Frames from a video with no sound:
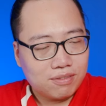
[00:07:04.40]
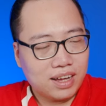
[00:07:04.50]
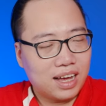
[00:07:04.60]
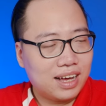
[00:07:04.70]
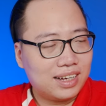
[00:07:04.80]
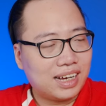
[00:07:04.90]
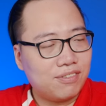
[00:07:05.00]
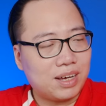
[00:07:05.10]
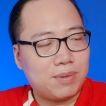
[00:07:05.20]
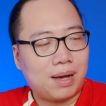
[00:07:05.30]
và cái
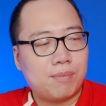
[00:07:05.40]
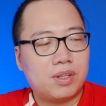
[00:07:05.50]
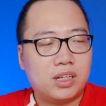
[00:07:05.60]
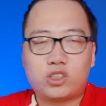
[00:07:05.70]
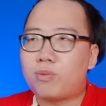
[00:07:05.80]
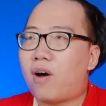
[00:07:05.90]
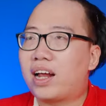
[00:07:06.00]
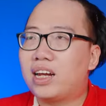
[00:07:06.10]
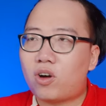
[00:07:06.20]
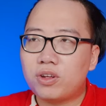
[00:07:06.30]
việc mà các bạn từ chối bảo
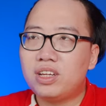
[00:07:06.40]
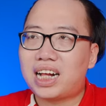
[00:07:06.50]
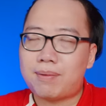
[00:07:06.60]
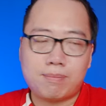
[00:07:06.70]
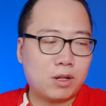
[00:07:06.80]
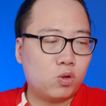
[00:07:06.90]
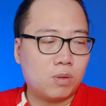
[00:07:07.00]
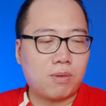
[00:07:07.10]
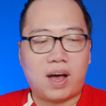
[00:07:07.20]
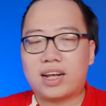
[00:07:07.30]
hành là coi như là các bạn mất
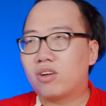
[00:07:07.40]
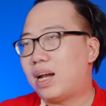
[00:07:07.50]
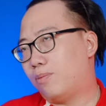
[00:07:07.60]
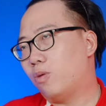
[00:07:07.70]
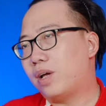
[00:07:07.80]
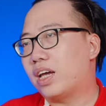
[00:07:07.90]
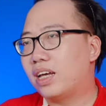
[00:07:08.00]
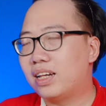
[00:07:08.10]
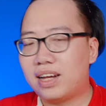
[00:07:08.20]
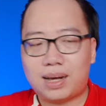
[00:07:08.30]
luôn bảo hành con laptop này
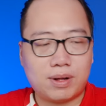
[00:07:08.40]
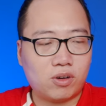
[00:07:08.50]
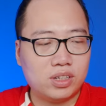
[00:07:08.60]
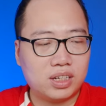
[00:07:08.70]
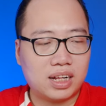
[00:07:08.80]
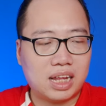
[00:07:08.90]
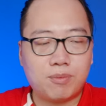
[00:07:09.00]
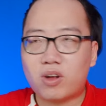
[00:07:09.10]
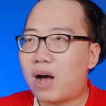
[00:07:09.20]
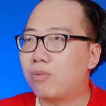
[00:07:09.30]
là các bạn coi như là nếu
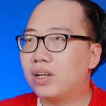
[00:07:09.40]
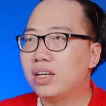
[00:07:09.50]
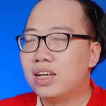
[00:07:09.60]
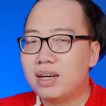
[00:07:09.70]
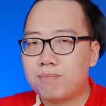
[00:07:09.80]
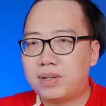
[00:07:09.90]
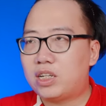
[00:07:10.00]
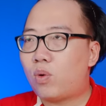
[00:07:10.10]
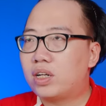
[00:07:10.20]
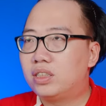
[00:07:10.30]
mà nó hỏng ấy mà ra
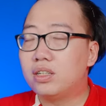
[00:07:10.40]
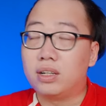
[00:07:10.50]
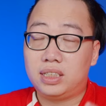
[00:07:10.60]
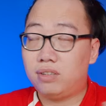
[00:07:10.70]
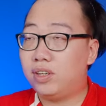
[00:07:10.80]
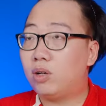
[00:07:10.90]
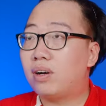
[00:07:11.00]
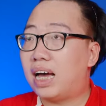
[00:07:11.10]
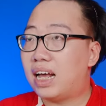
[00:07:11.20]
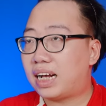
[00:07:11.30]
ngoài sửa chi phí cũng
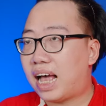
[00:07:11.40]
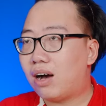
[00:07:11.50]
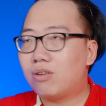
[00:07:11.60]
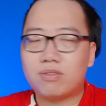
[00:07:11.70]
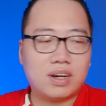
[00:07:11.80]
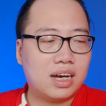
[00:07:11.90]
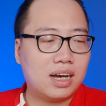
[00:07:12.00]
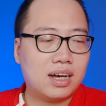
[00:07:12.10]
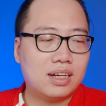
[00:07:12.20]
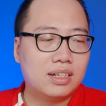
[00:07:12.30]
khá là cao
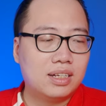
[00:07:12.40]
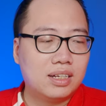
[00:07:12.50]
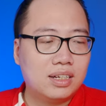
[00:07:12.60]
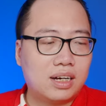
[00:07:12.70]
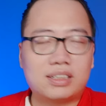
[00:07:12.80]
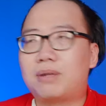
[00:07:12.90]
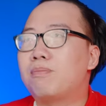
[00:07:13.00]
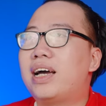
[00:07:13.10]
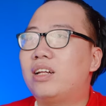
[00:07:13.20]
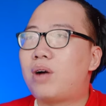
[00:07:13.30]
và chẳng
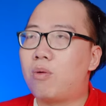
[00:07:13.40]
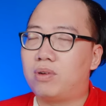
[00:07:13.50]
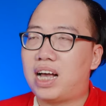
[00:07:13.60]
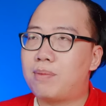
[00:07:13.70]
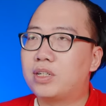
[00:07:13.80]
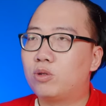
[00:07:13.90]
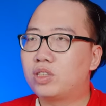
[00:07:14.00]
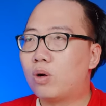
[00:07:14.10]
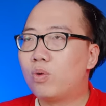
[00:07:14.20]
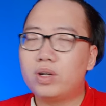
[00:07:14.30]
may nó hỏng cái mà sâu
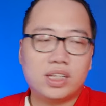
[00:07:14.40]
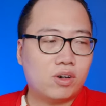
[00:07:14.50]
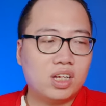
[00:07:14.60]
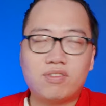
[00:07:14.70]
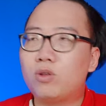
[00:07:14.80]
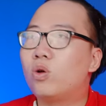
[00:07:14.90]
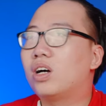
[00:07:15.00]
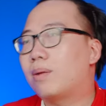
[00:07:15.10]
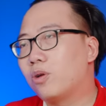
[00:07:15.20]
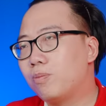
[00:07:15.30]
sâu ấy, thì có như vứt luôn
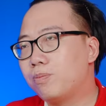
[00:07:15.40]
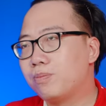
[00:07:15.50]
cái laptop